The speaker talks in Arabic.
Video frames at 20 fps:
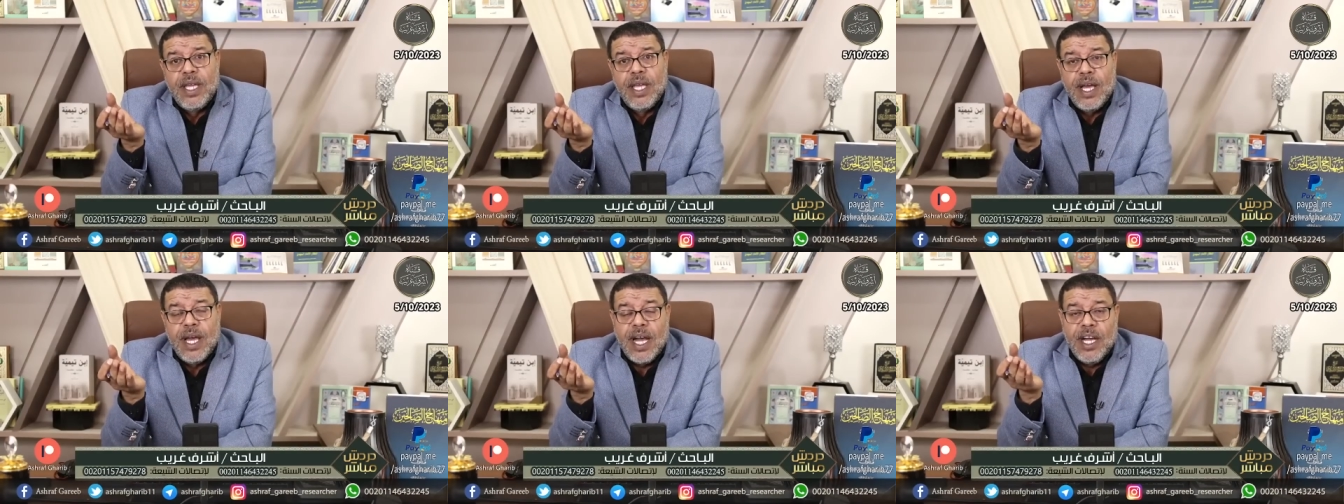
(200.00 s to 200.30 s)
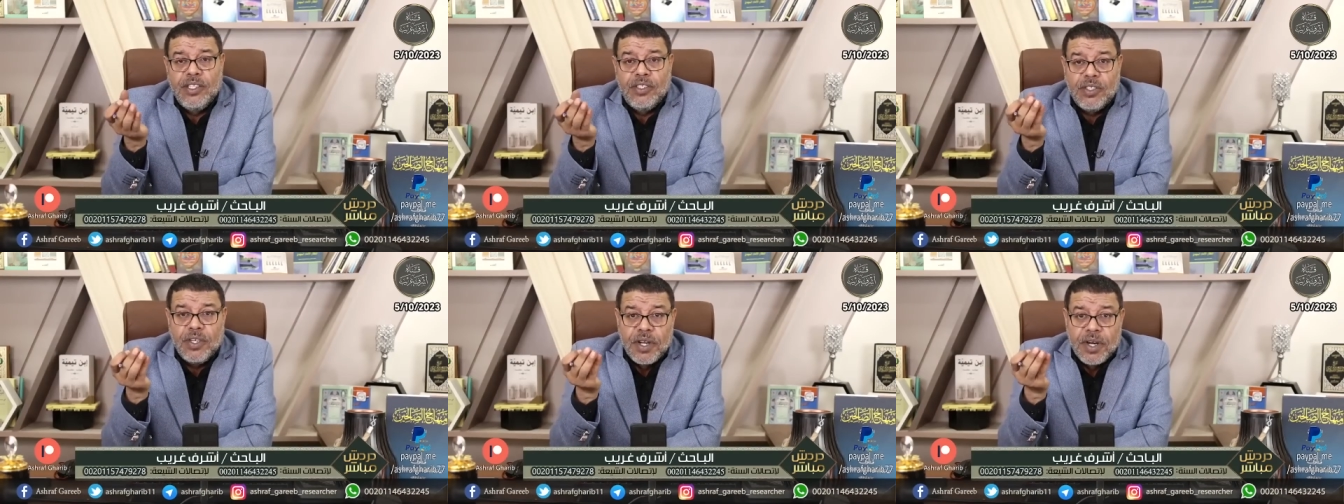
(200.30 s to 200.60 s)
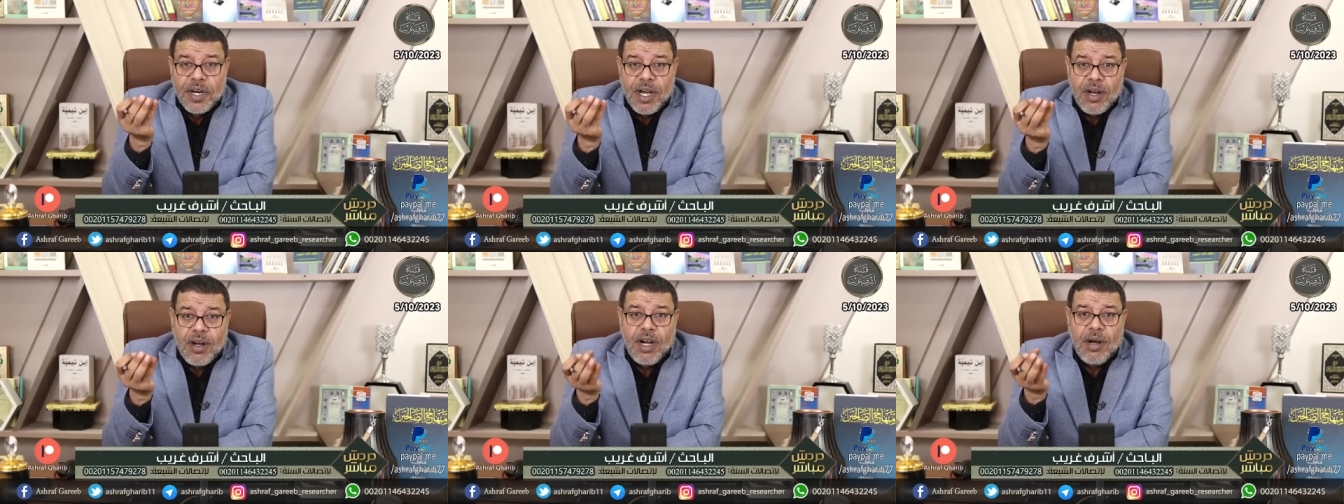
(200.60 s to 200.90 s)
عتق
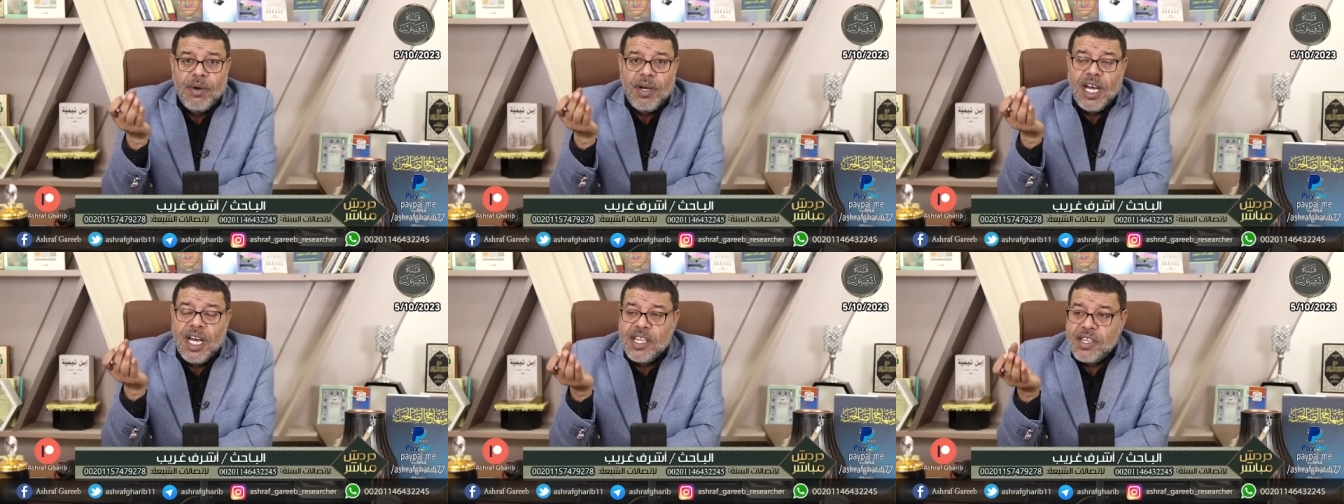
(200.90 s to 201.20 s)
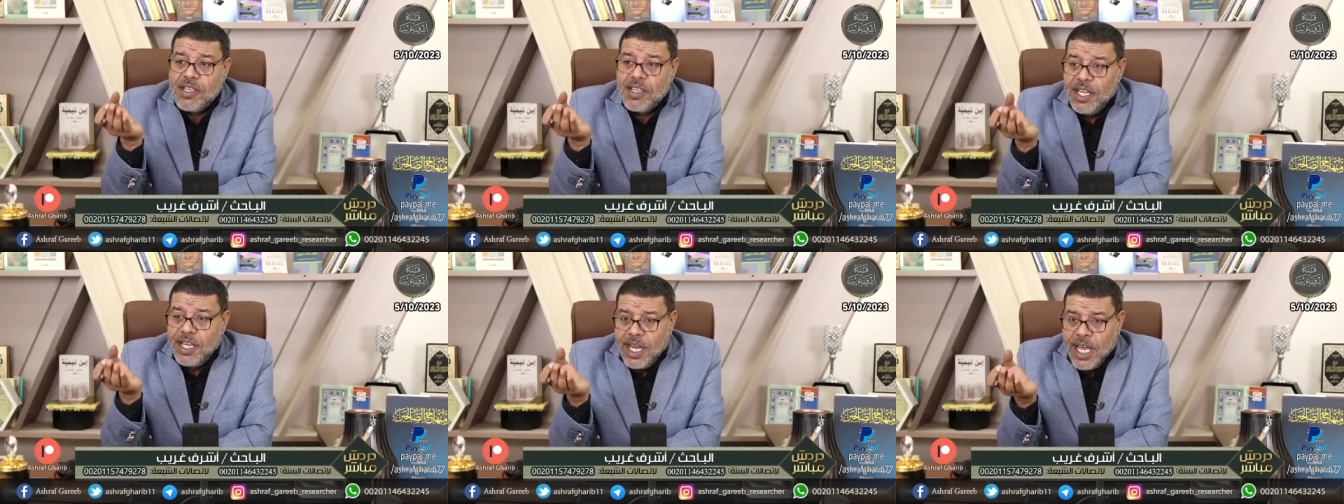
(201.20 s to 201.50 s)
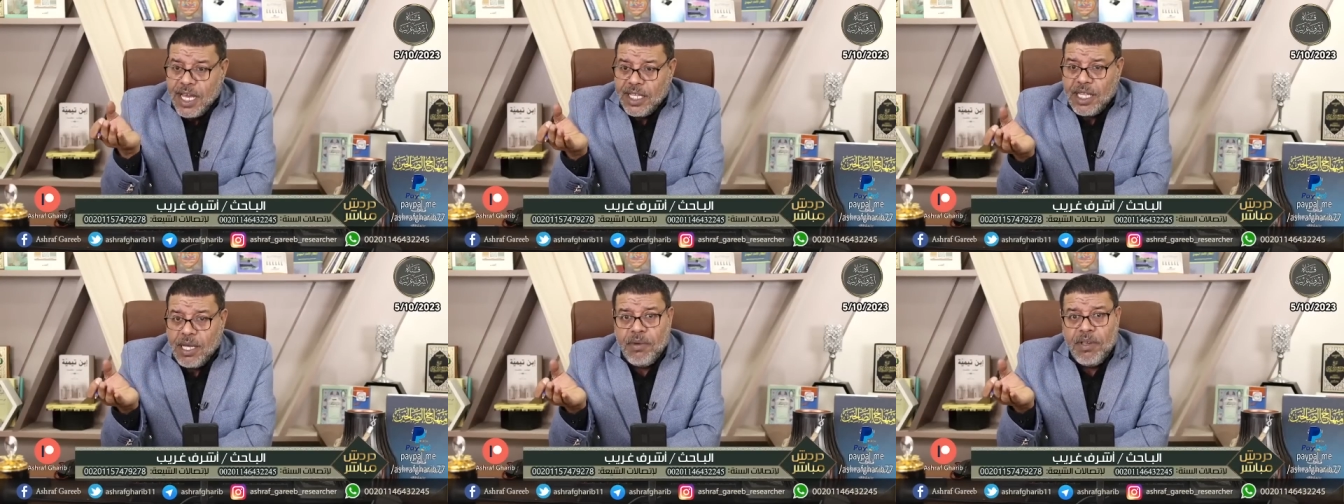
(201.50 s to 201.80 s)
الرقبة أصل
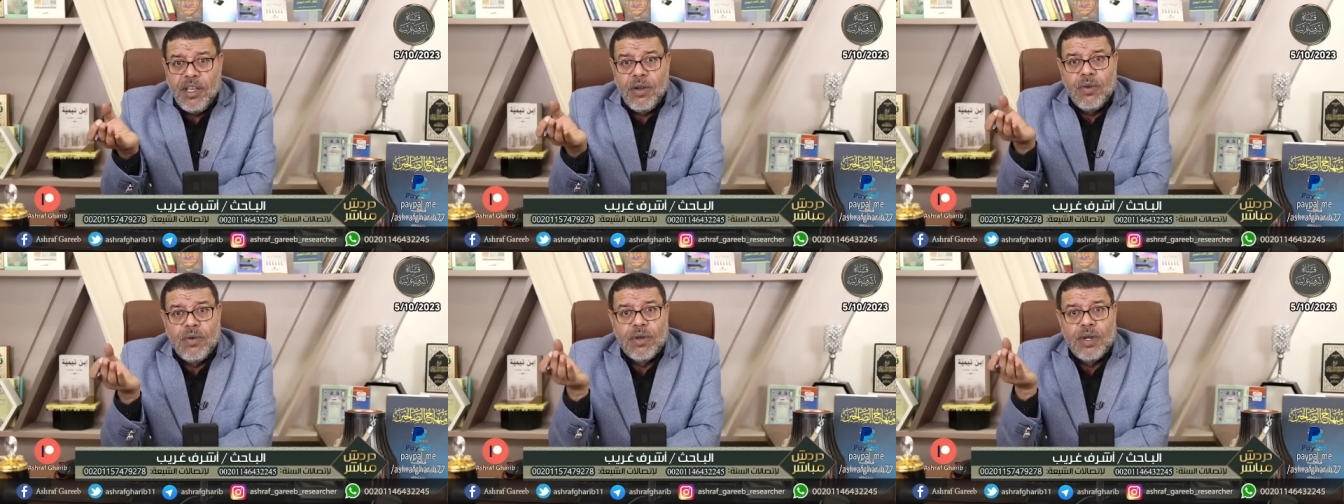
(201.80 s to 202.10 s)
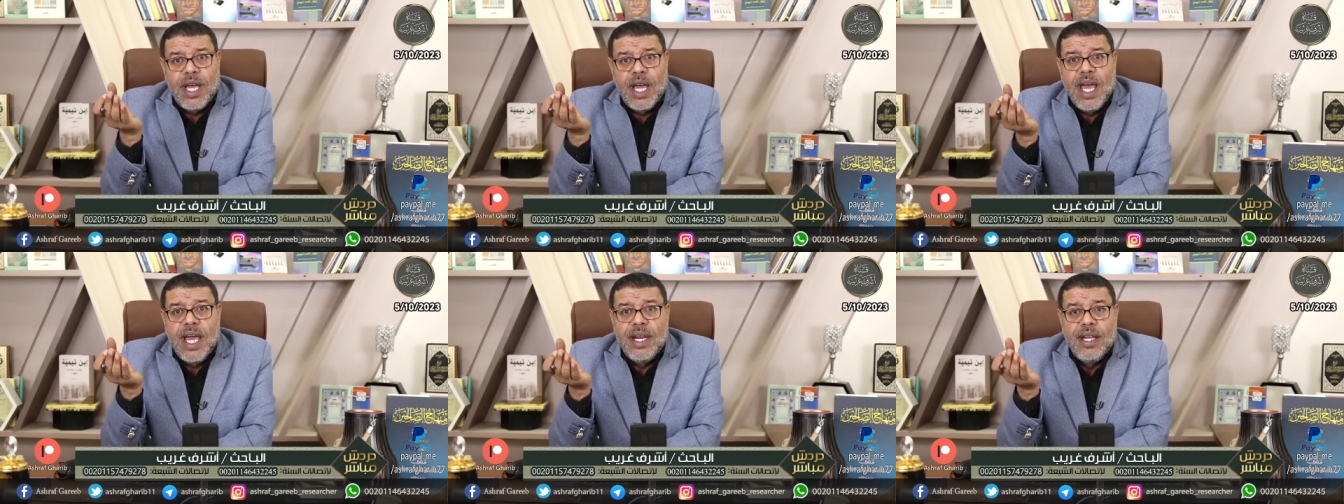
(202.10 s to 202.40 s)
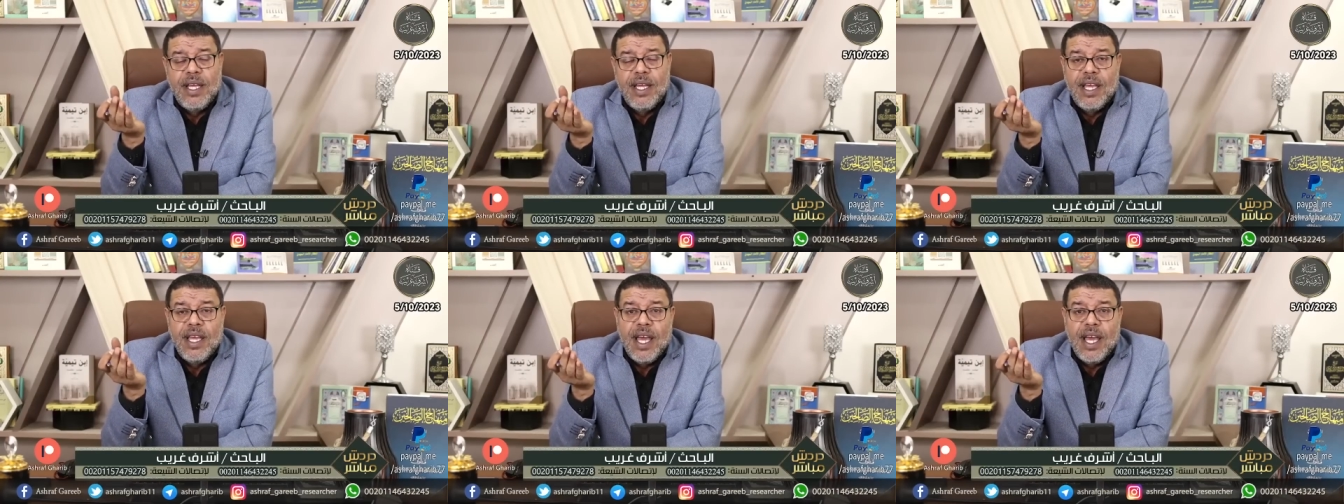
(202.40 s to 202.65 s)
نادى به القرآن